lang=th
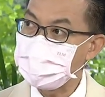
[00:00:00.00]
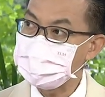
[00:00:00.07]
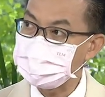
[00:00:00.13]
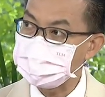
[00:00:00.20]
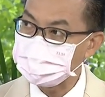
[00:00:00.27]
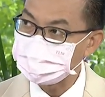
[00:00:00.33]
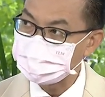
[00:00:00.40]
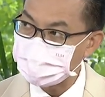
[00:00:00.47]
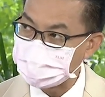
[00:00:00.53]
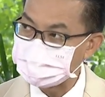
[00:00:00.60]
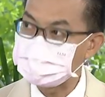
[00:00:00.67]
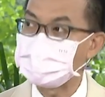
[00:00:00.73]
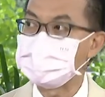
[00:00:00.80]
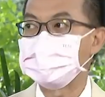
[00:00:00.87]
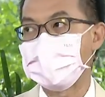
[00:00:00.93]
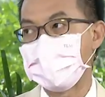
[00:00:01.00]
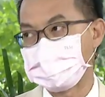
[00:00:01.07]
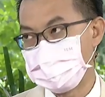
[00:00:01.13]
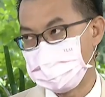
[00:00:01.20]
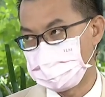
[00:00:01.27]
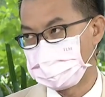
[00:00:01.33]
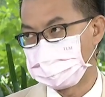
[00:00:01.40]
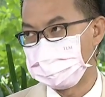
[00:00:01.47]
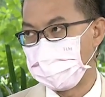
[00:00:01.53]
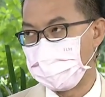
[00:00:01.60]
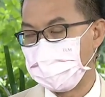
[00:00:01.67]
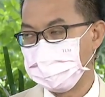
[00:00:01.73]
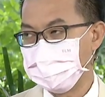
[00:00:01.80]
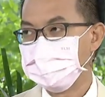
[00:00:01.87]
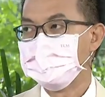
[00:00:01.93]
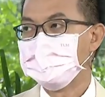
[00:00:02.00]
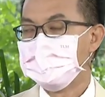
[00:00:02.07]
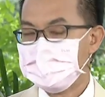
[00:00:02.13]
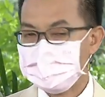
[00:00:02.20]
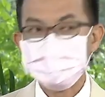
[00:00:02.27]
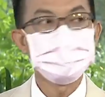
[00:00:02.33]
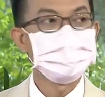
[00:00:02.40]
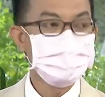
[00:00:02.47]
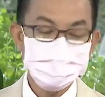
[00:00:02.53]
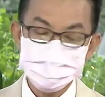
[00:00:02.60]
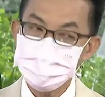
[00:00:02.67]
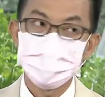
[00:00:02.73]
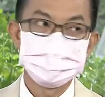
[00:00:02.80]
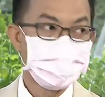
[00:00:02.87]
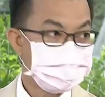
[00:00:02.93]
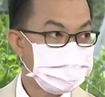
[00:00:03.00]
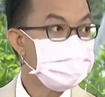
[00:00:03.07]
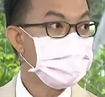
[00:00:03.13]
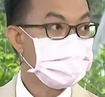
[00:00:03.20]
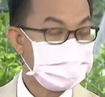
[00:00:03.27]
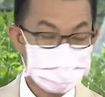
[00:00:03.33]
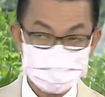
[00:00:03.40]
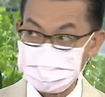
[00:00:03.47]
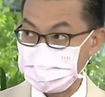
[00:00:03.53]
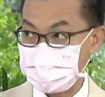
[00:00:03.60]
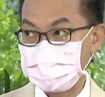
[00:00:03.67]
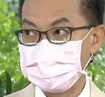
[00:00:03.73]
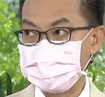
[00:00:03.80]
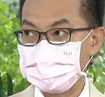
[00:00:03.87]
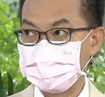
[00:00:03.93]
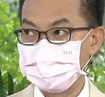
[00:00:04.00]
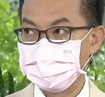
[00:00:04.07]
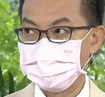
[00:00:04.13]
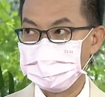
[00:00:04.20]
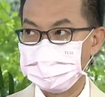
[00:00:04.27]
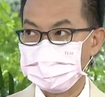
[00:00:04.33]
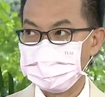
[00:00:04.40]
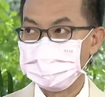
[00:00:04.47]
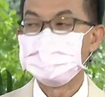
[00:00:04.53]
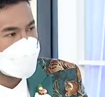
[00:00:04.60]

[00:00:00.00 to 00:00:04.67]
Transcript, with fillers: ให้กับการใช้ในทางผิดกฎหมายซึ่งอันนี้ต้องยอมรับว่ามันเคยมีในอดีตมันมีอยู่